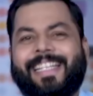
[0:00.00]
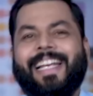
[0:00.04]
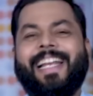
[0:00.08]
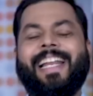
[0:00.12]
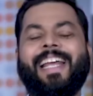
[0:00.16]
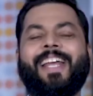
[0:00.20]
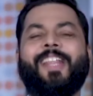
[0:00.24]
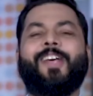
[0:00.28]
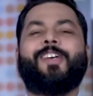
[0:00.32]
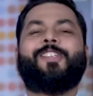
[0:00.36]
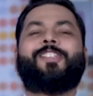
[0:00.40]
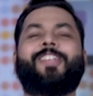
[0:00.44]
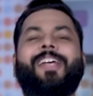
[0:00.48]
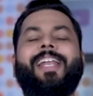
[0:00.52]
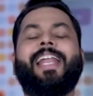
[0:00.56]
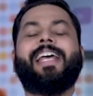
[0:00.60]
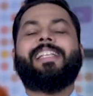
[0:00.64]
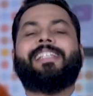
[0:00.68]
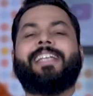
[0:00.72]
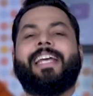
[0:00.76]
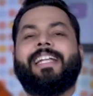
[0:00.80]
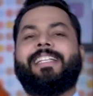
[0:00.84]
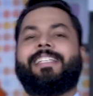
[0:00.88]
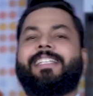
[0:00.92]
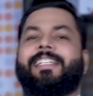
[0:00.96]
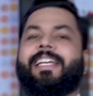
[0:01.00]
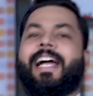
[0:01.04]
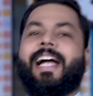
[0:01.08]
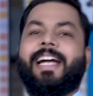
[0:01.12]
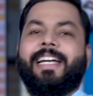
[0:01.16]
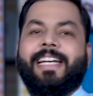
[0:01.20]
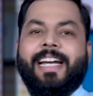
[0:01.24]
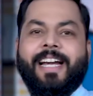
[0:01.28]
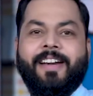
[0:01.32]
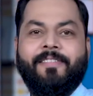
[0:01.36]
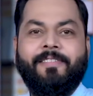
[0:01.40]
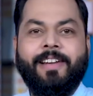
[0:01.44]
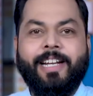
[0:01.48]
चलिए दोस्तों लेट्स गेट
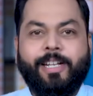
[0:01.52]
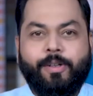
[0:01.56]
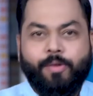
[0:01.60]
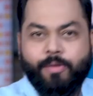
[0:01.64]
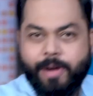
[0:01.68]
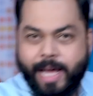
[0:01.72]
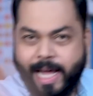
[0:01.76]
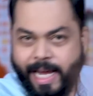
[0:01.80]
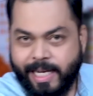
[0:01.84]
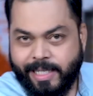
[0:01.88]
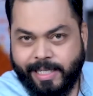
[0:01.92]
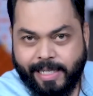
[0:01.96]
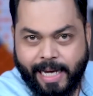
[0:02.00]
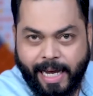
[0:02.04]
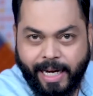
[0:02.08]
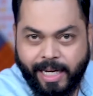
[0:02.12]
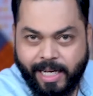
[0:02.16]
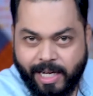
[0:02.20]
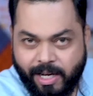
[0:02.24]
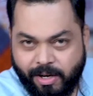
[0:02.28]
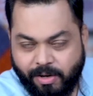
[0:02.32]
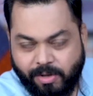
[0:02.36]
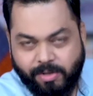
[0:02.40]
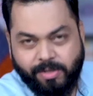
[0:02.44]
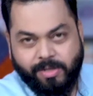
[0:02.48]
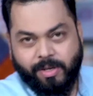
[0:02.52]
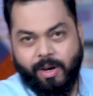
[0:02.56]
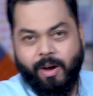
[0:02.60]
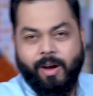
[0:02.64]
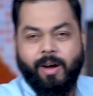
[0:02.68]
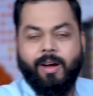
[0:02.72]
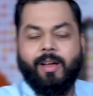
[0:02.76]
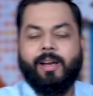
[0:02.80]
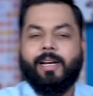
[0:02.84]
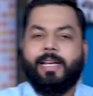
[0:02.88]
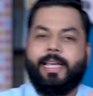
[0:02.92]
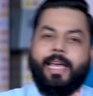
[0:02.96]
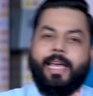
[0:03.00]
स्टार्टेड विद टुडेस टेक न्यूज और